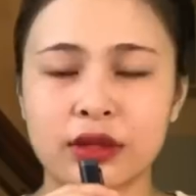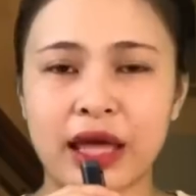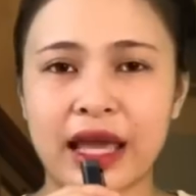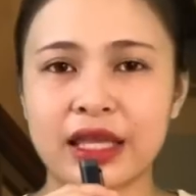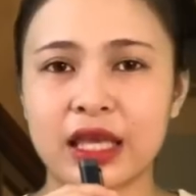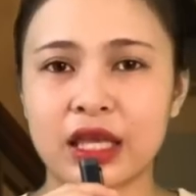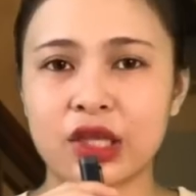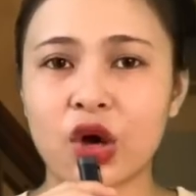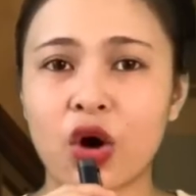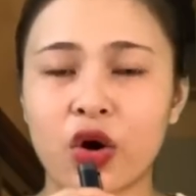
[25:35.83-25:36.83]
Tại
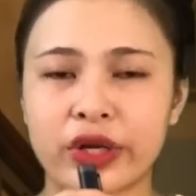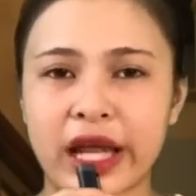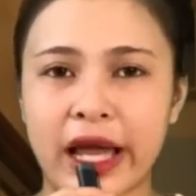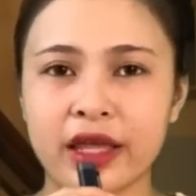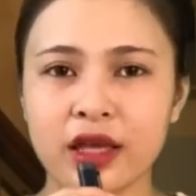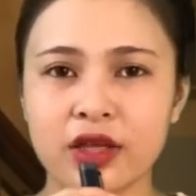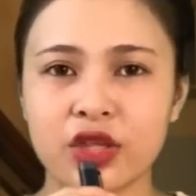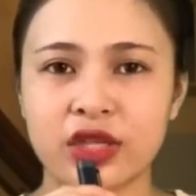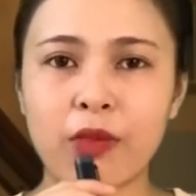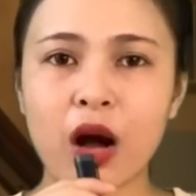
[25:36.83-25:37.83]
vì do hồi nãy
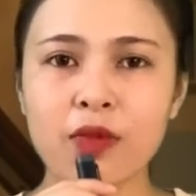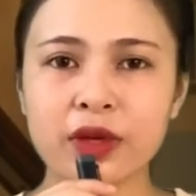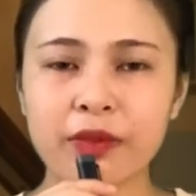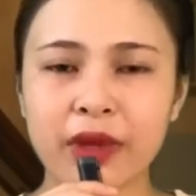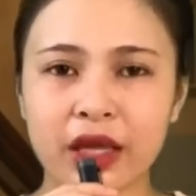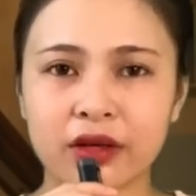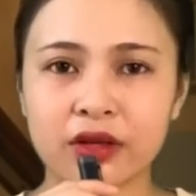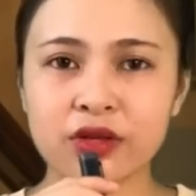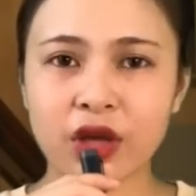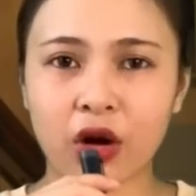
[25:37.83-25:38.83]
bà bóp cái
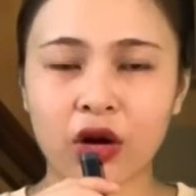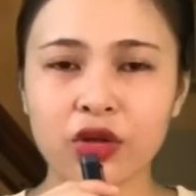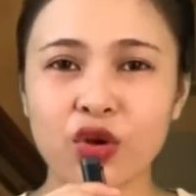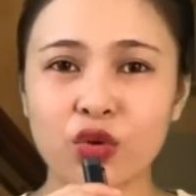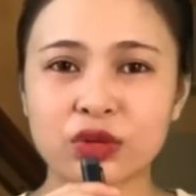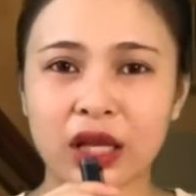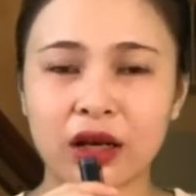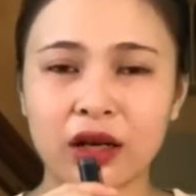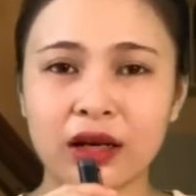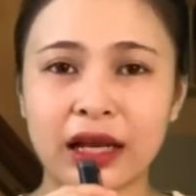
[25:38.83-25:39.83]
miệng đứa nhỏ vô
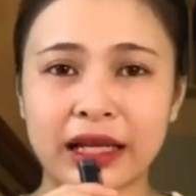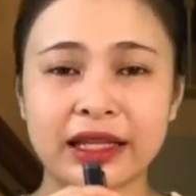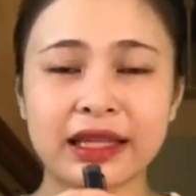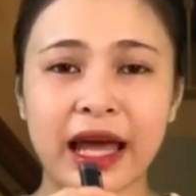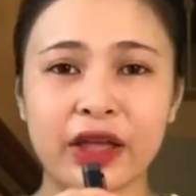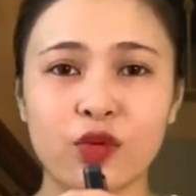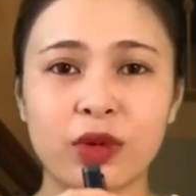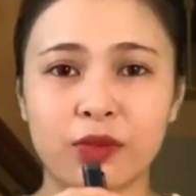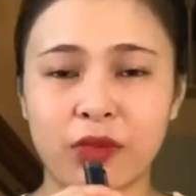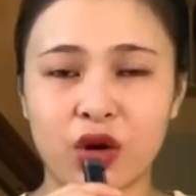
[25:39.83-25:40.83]
tình là cái tay của
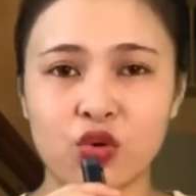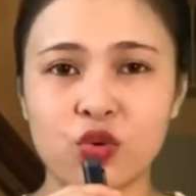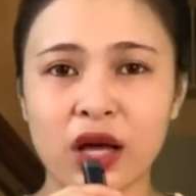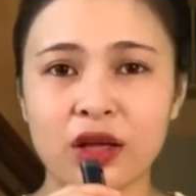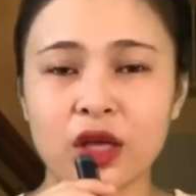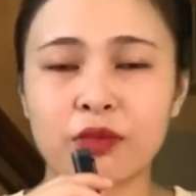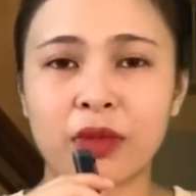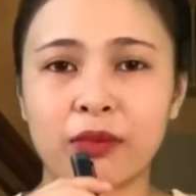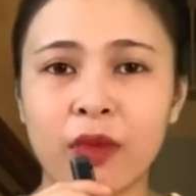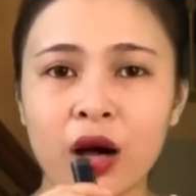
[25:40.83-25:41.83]
mình bự quá,
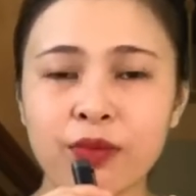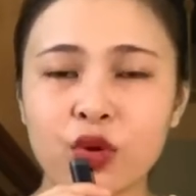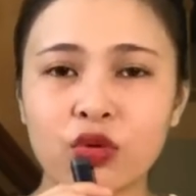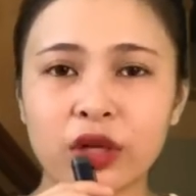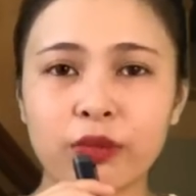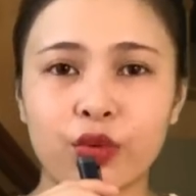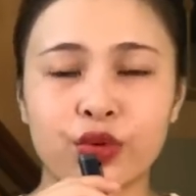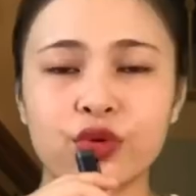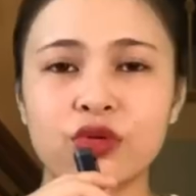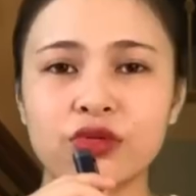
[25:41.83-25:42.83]
mình bóp luôn cái
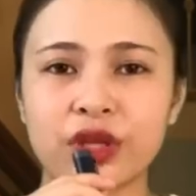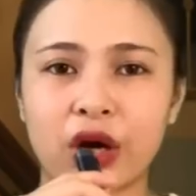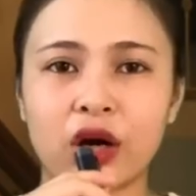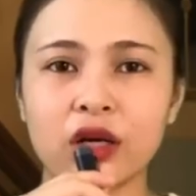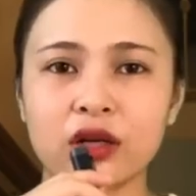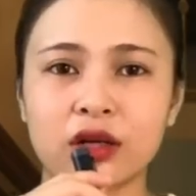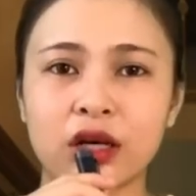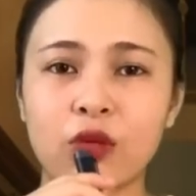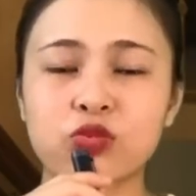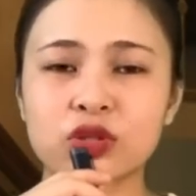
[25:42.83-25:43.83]
mũi của đứa nhỏ,
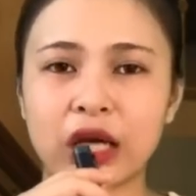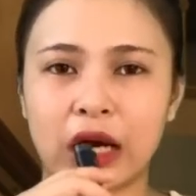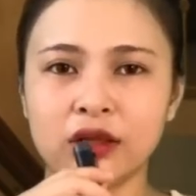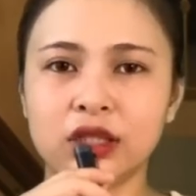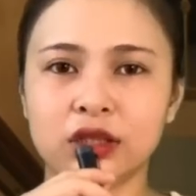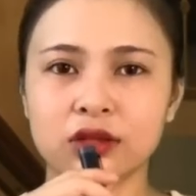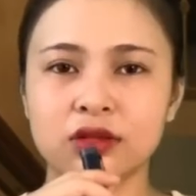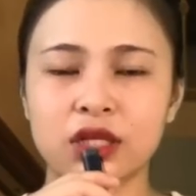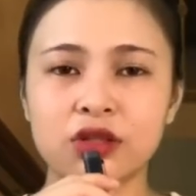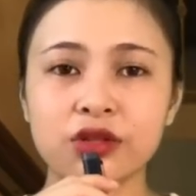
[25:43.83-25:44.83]
không có thở
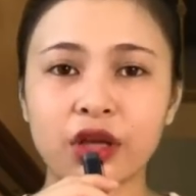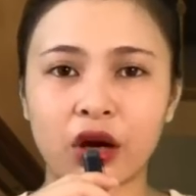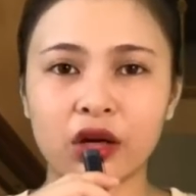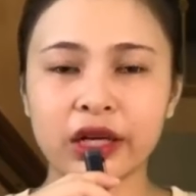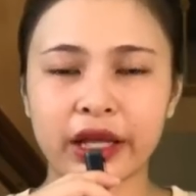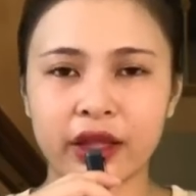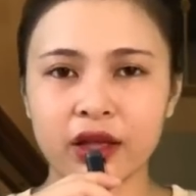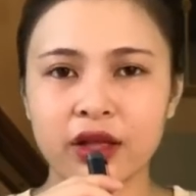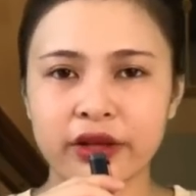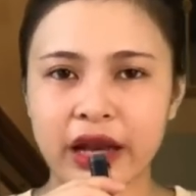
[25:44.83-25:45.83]
được, nên đứa nhỏ
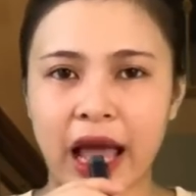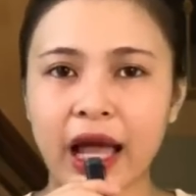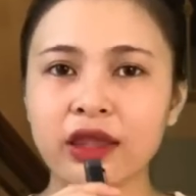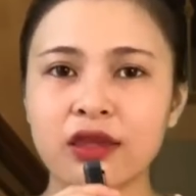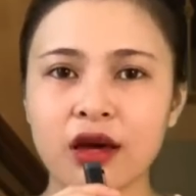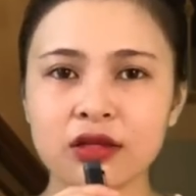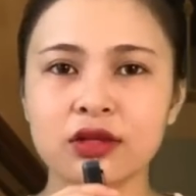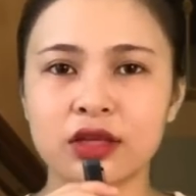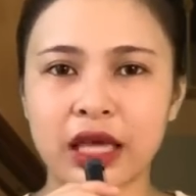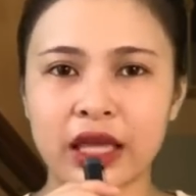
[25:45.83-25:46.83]
này đã chết
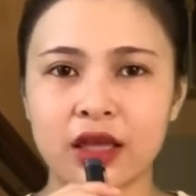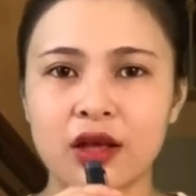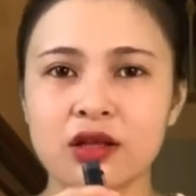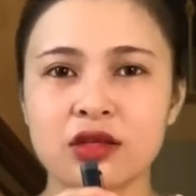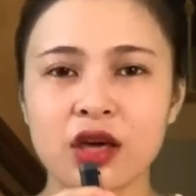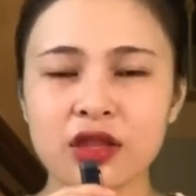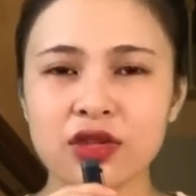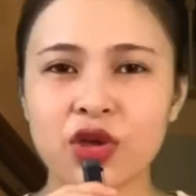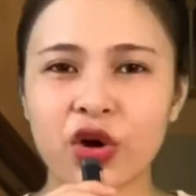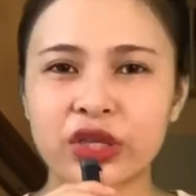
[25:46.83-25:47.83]
như vậy, chết
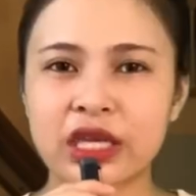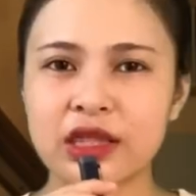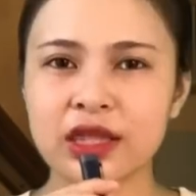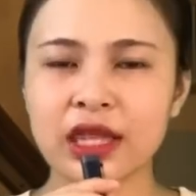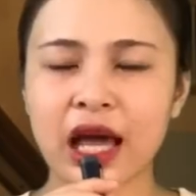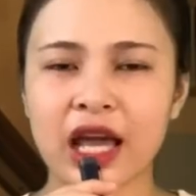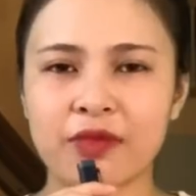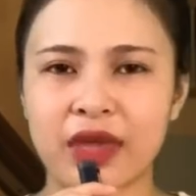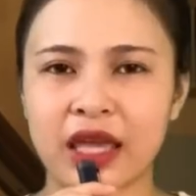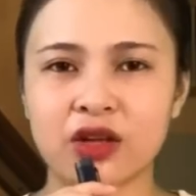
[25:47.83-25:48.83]
do chính
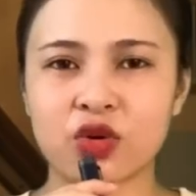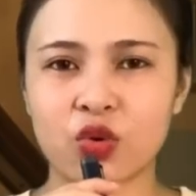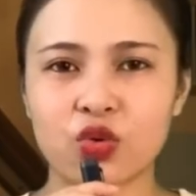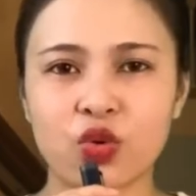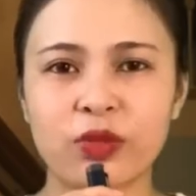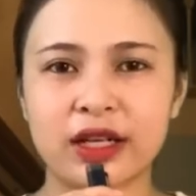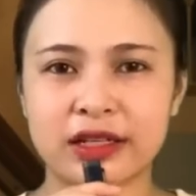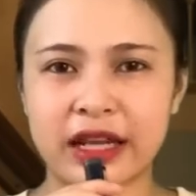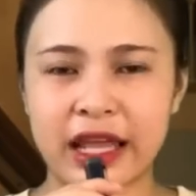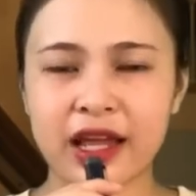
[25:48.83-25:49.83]
tay mẹ ruột của
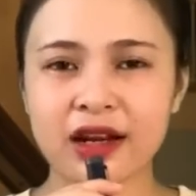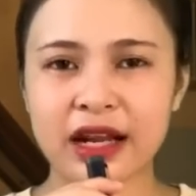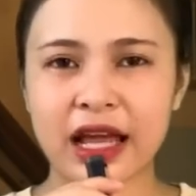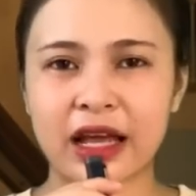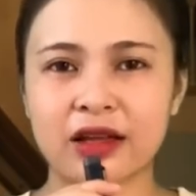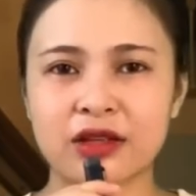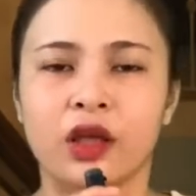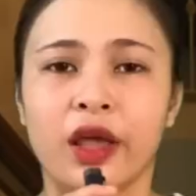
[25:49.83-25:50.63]
mình đẻ ra.